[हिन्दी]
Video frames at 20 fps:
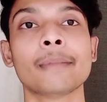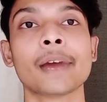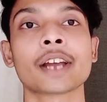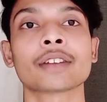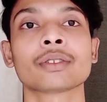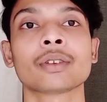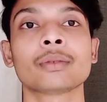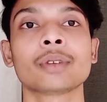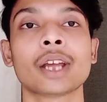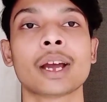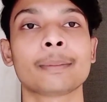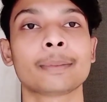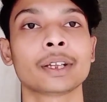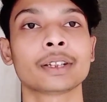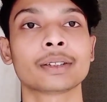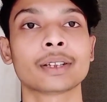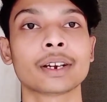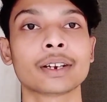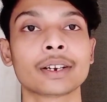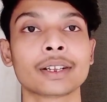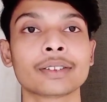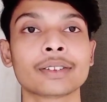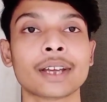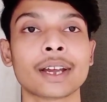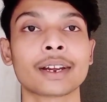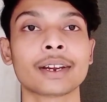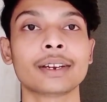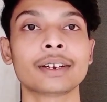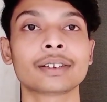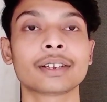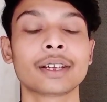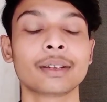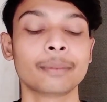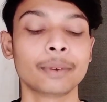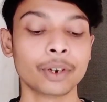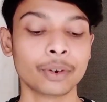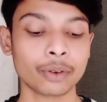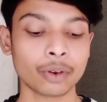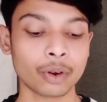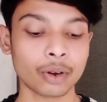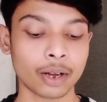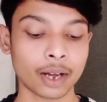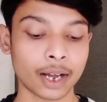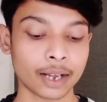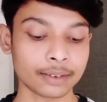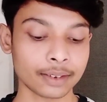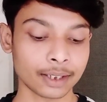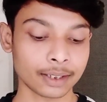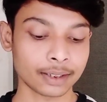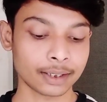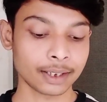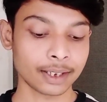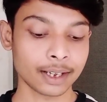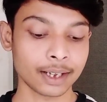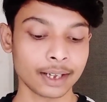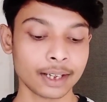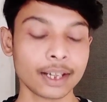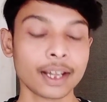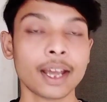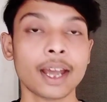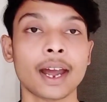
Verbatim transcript: मैक्सिमम यहाँ पे थर्टी सेकेंड की वीडियो आ जाती है